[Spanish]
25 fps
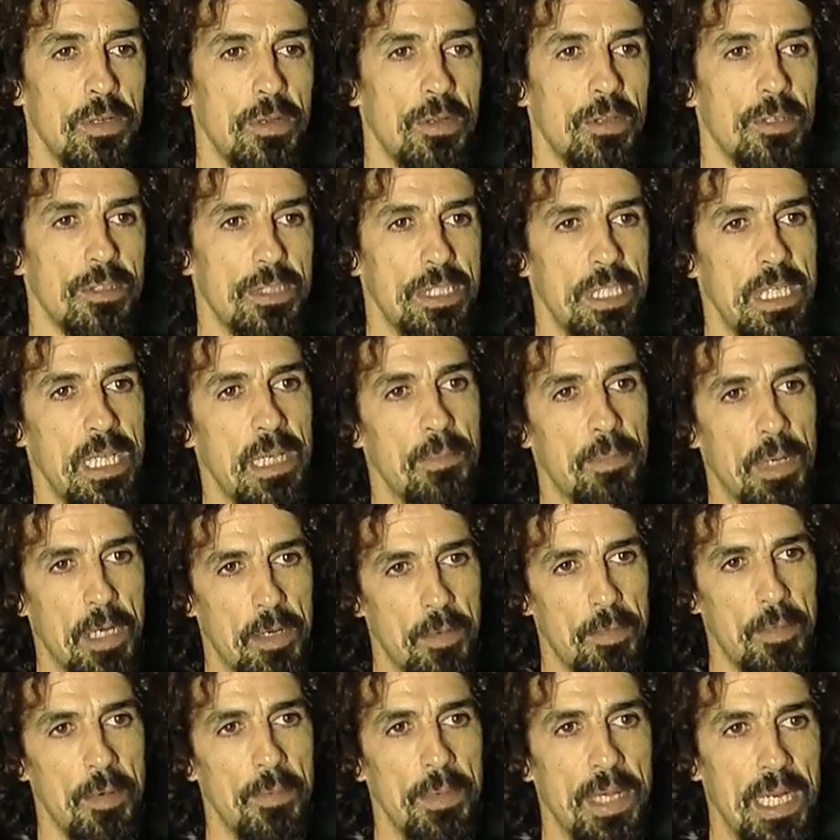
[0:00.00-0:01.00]
conocí a
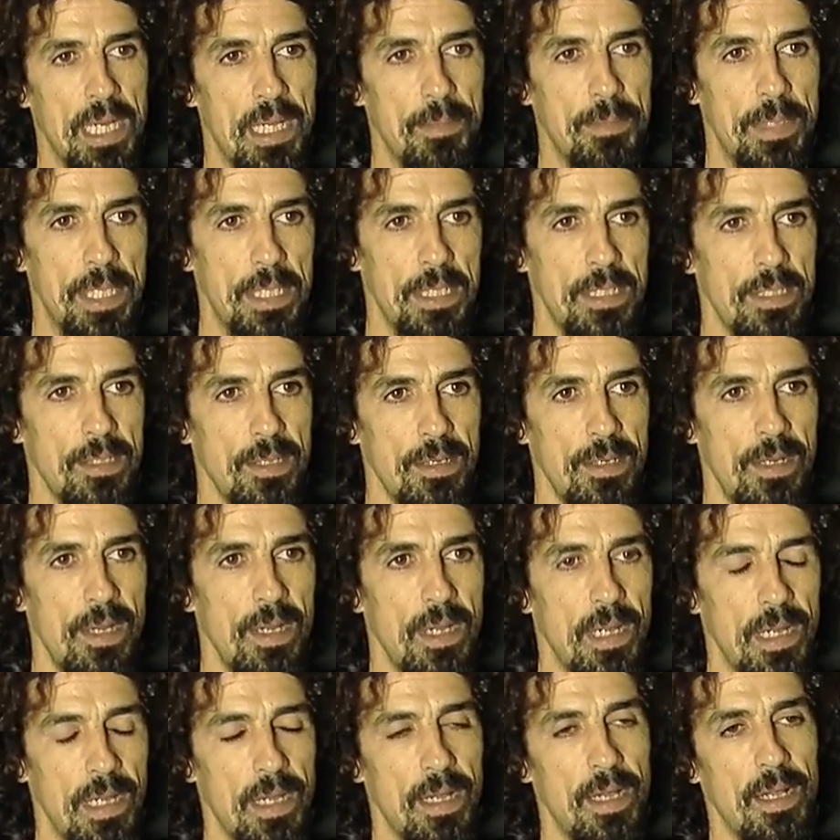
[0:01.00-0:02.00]
Paco Pomares, mi editor
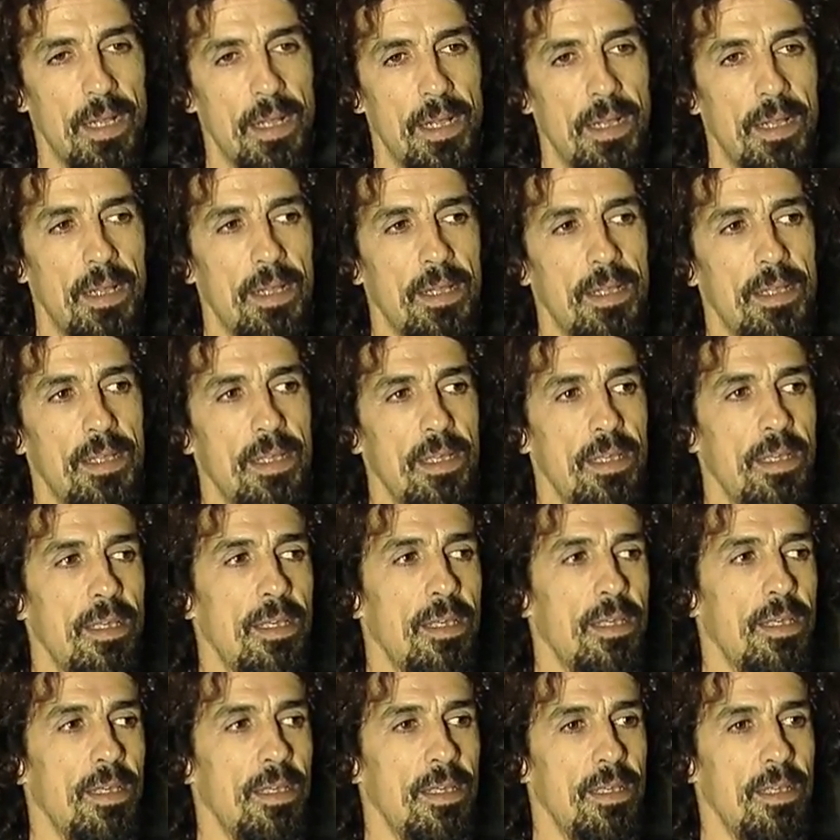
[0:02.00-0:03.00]

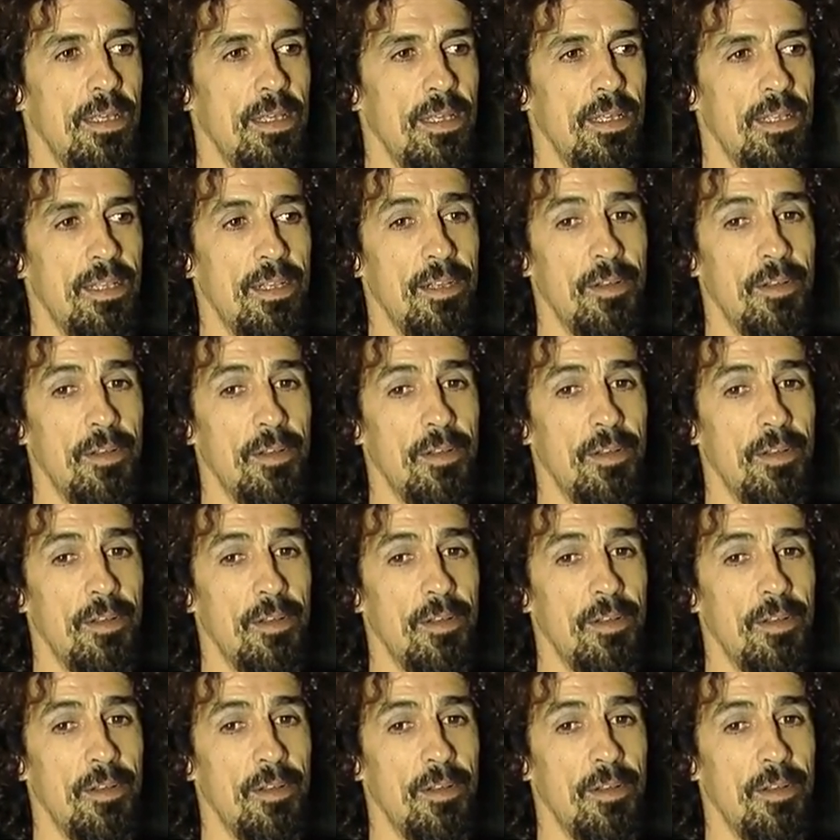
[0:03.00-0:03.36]
y